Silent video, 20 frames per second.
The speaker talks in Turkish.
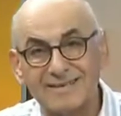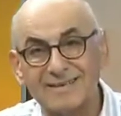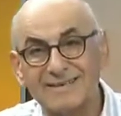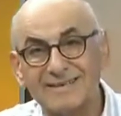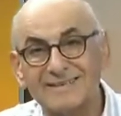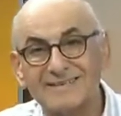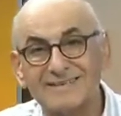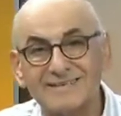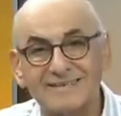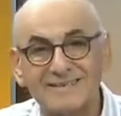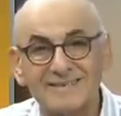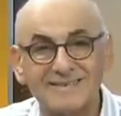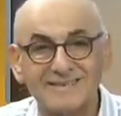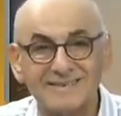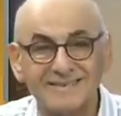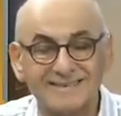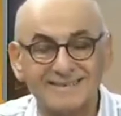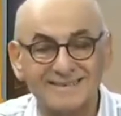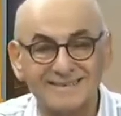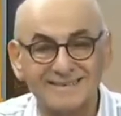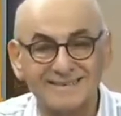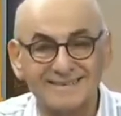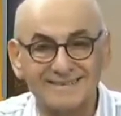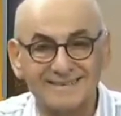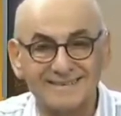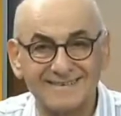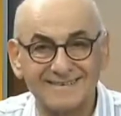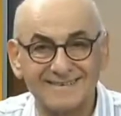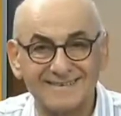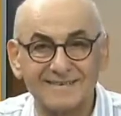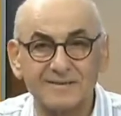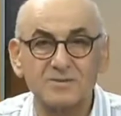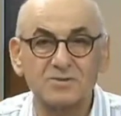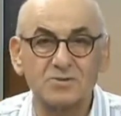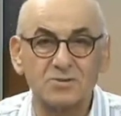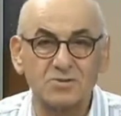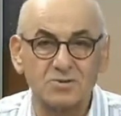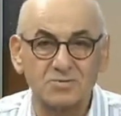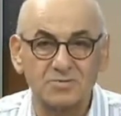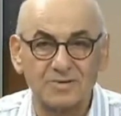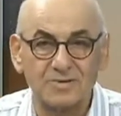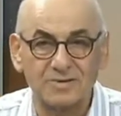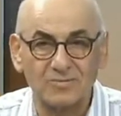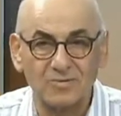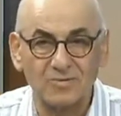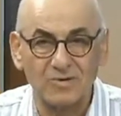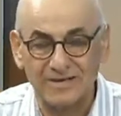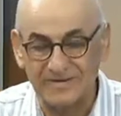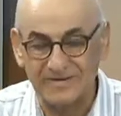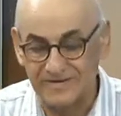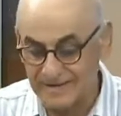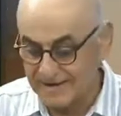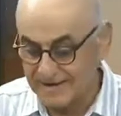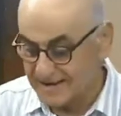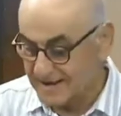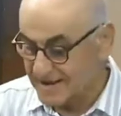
şeyde e, sözüm ona muhalefet.